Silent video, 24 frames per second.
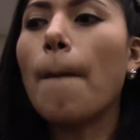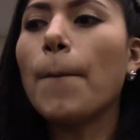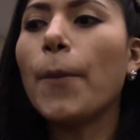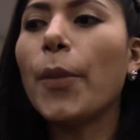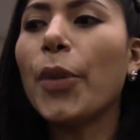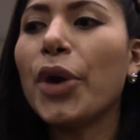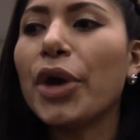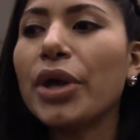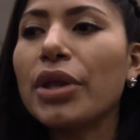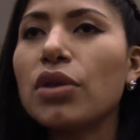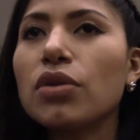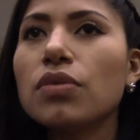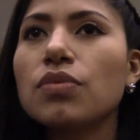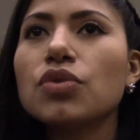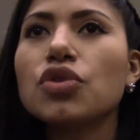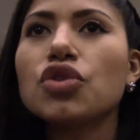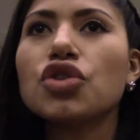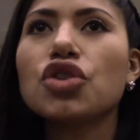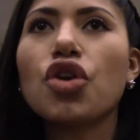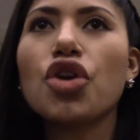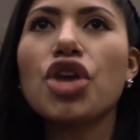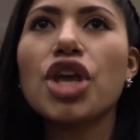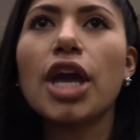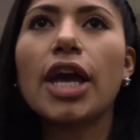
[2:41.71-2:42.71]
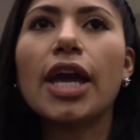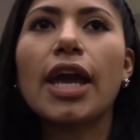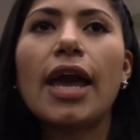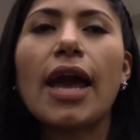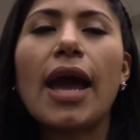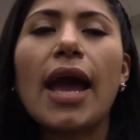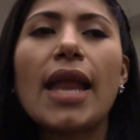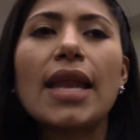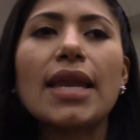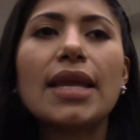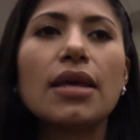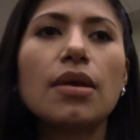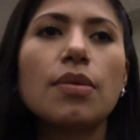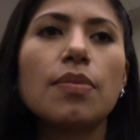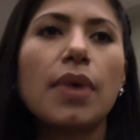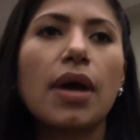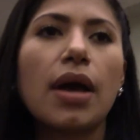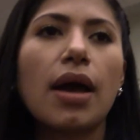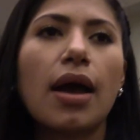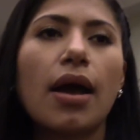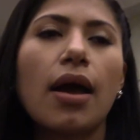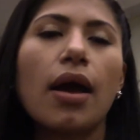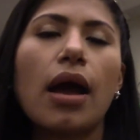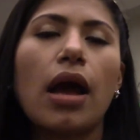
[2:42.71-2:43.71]
Bueno, yo llegué a
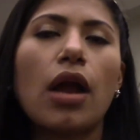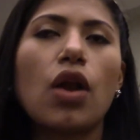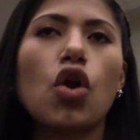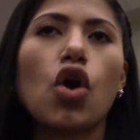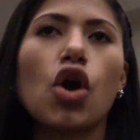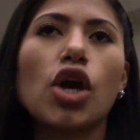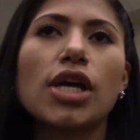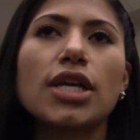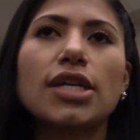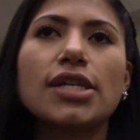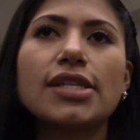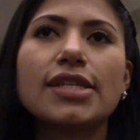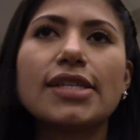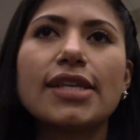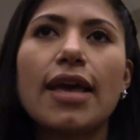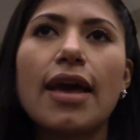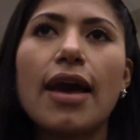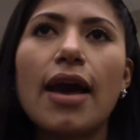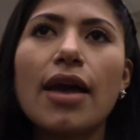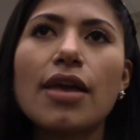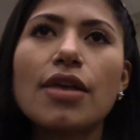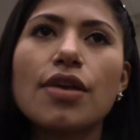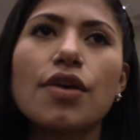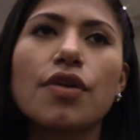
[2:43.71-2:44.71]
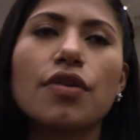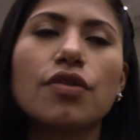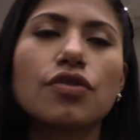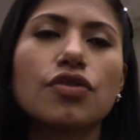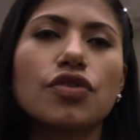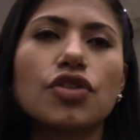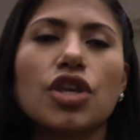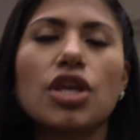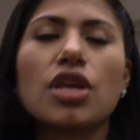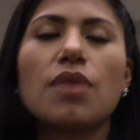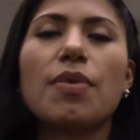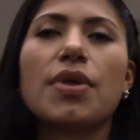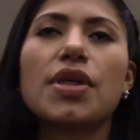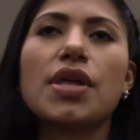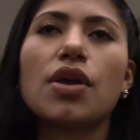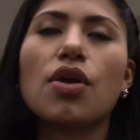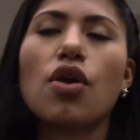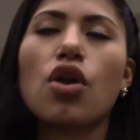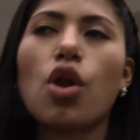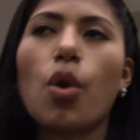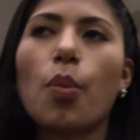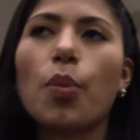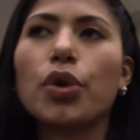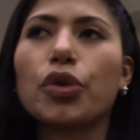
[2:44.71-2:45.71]
Lima a los 15 años y me
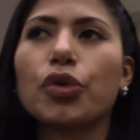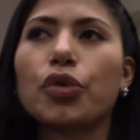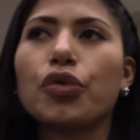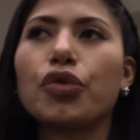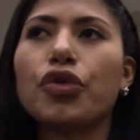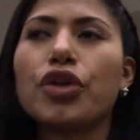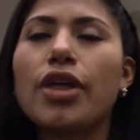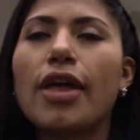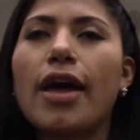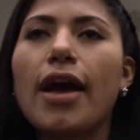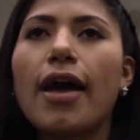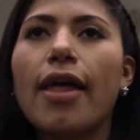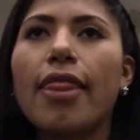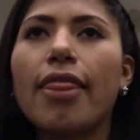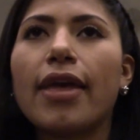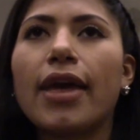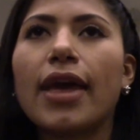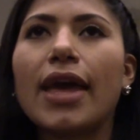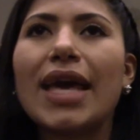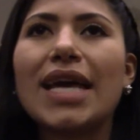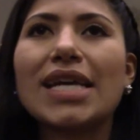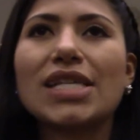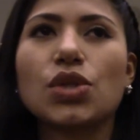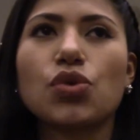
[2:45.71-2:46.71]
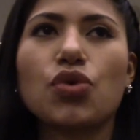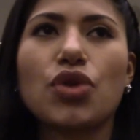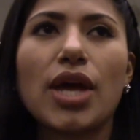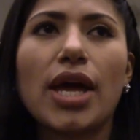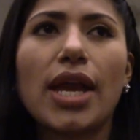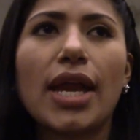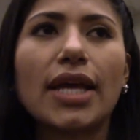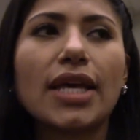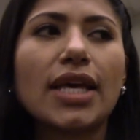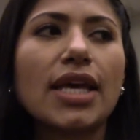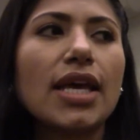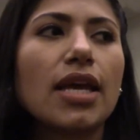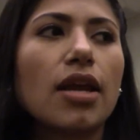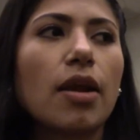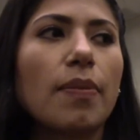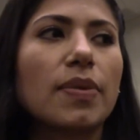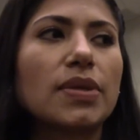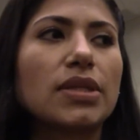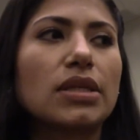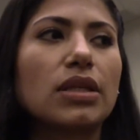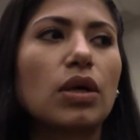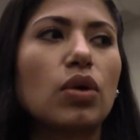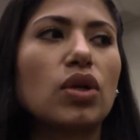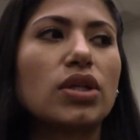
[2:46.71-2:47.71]
dieron la oportunidad de estudiar aquí,
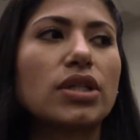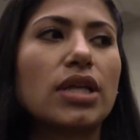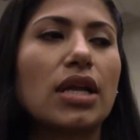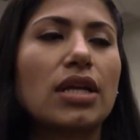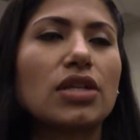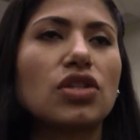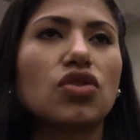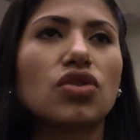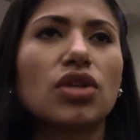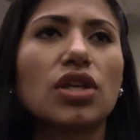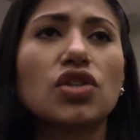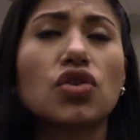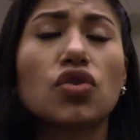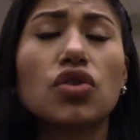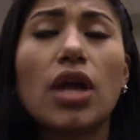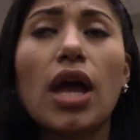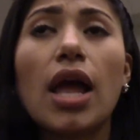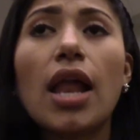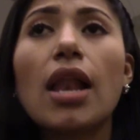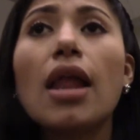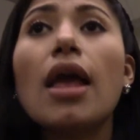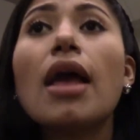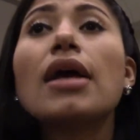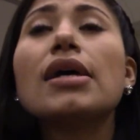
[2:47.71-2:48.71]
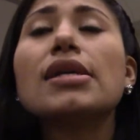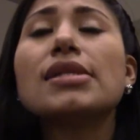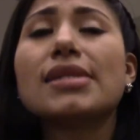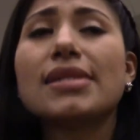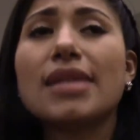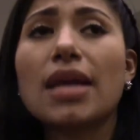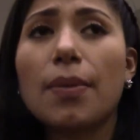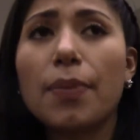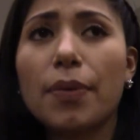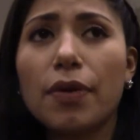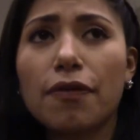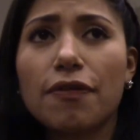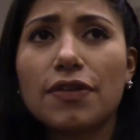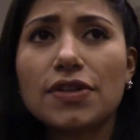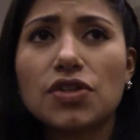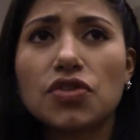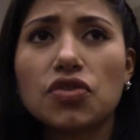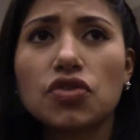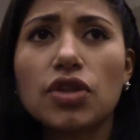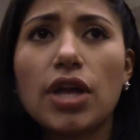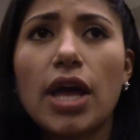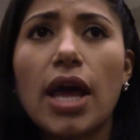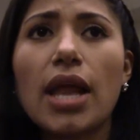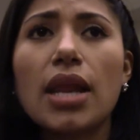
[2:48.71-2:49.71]
representar una selección nacional, ser
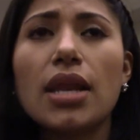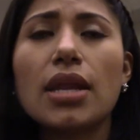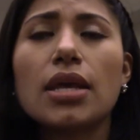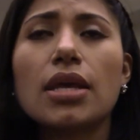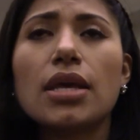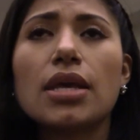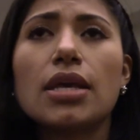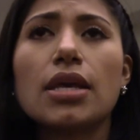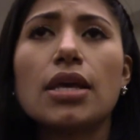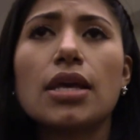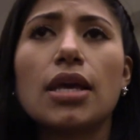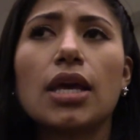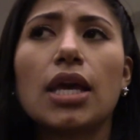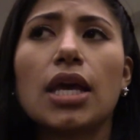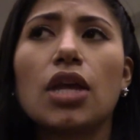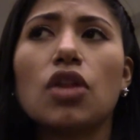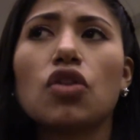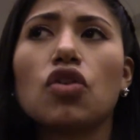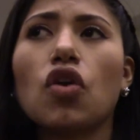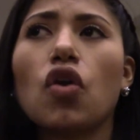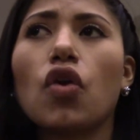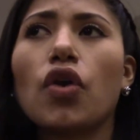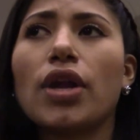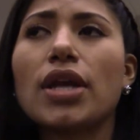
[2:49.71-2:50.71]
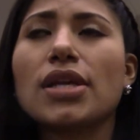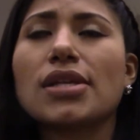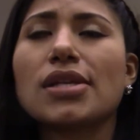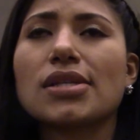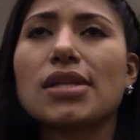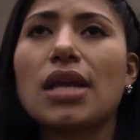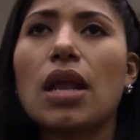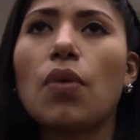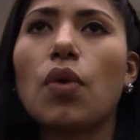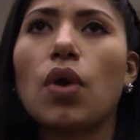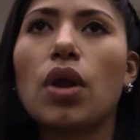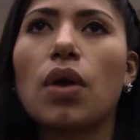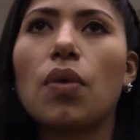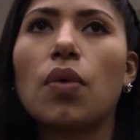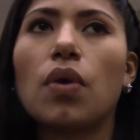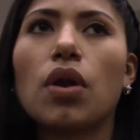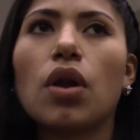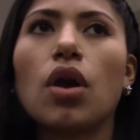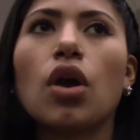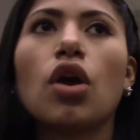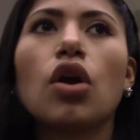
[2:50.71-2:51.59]
profesional y, todo gracias al voleibol.